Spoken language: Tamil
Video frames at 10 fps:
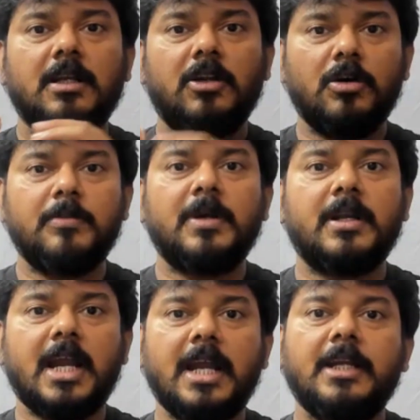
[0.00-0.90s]
நவம்பர்
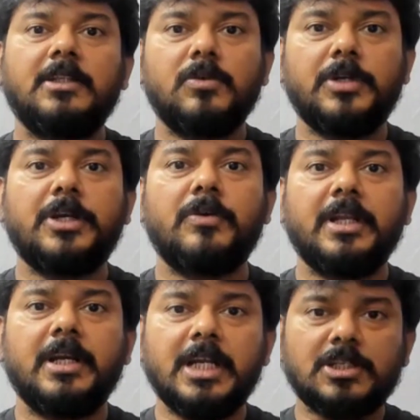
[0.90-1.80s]
நைன்டீன் டுவெண்ட்டி டுவெண்ட்டி
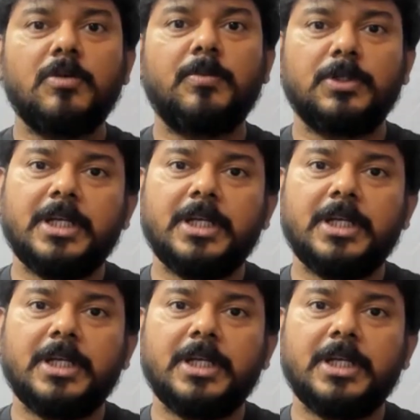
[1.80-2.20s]
ரிலீஸ் ஆக போதுன்னு